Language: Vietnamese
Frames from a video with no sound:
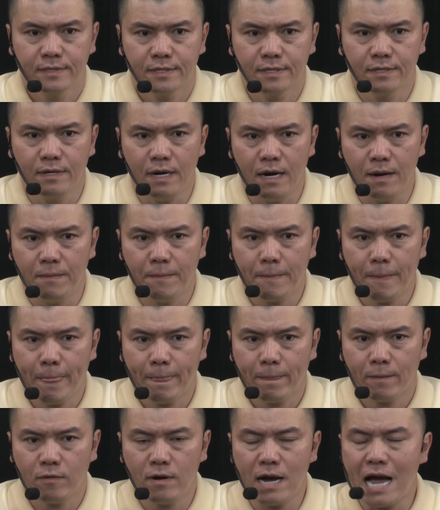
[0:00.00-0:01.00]
đúng không?
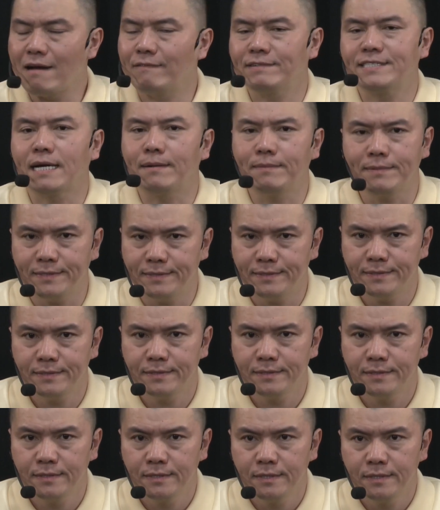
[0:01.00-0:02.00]
Có hai phần trăm.
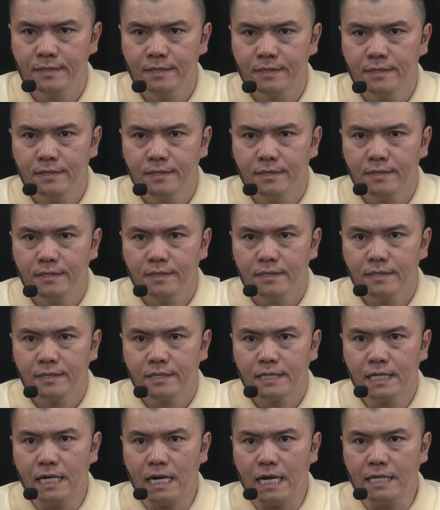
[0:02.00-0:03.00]

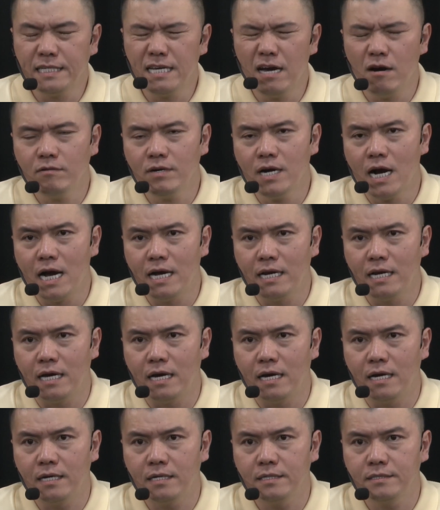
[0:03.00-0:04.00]
Thế là nhiều người
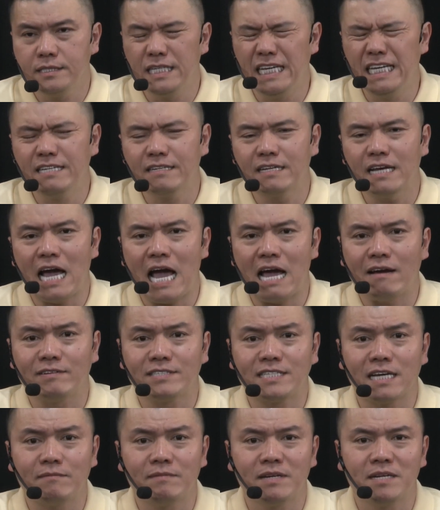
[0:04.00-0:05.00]
là nhìn cái hai
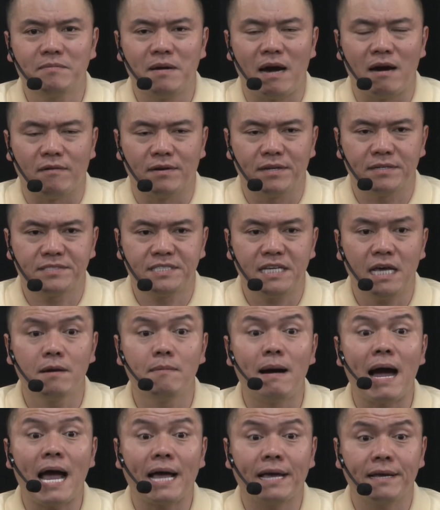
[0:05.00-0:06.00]
phần trăm đấy bảo là chê
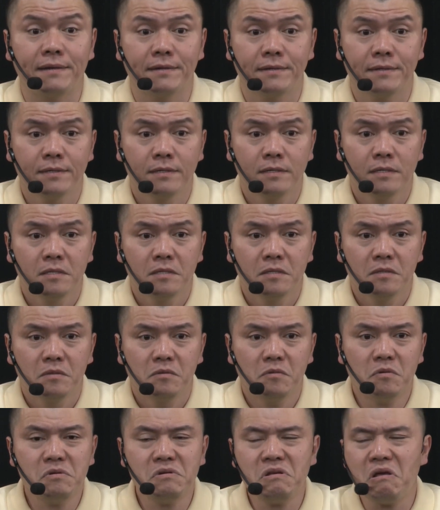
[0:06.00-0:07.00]
bai.
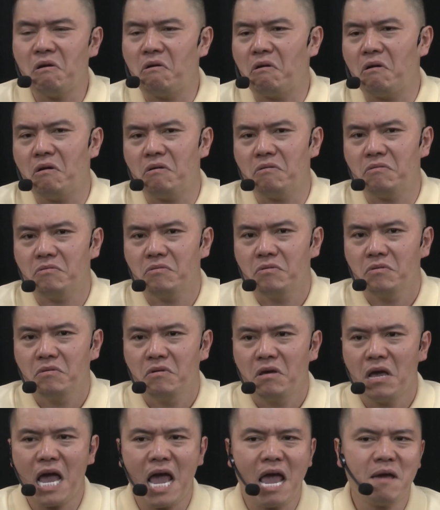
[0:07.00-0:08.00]
Úi giời ơi,
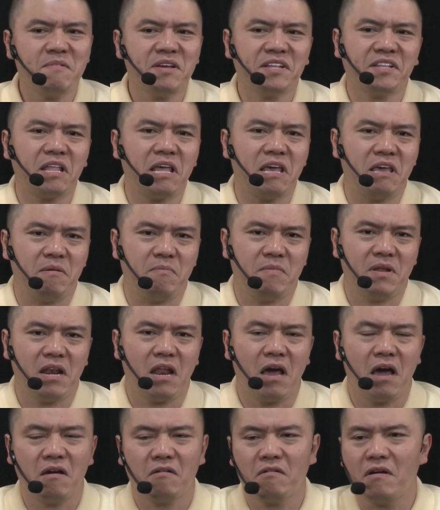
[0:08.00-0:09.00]
hai mươi tỷ mà
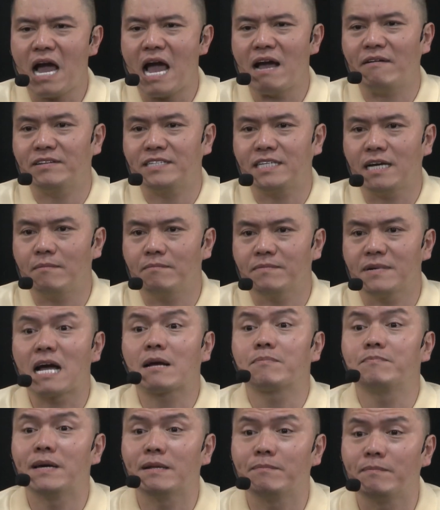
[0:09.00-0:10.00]
lời có hai phần trăm.
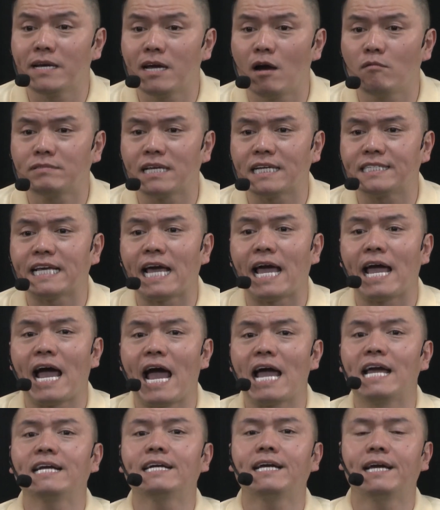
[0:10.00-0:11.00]
Đặc biệt mấy ông trẻ trẻ
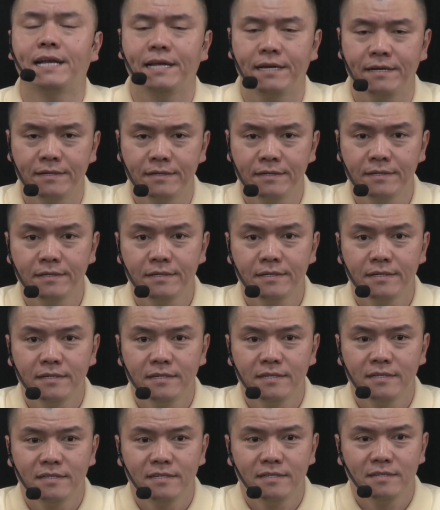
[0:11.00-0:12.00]
hay kìa,
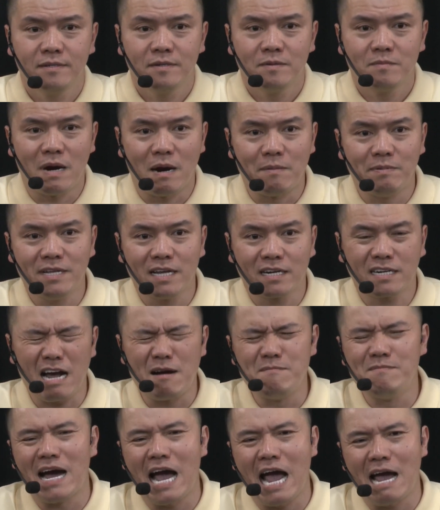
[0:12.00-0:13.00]
bảo bây giờ
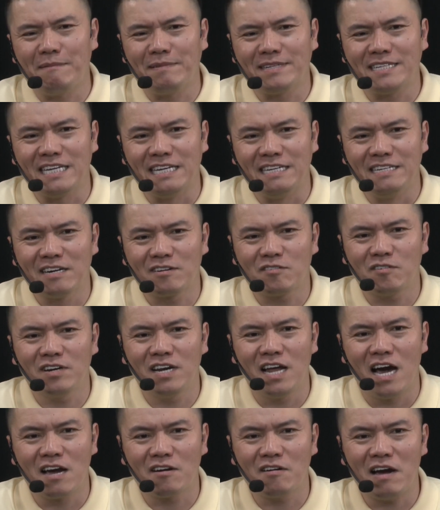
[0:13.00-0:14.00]
cầm hai mươi tỷ được có
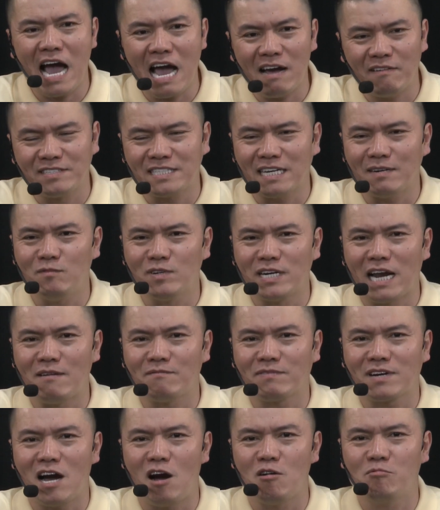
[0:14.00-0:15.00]
lời có hai phần trăm một
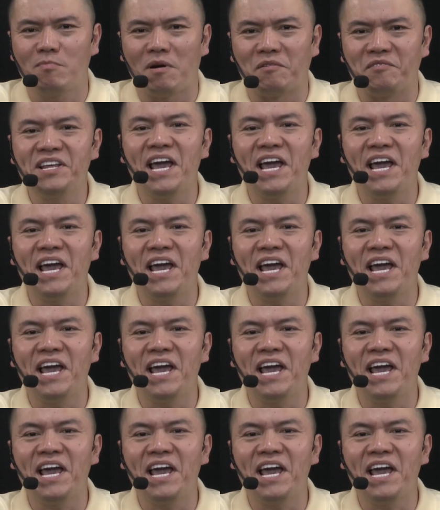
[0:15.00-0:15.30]
năm, các ông bảo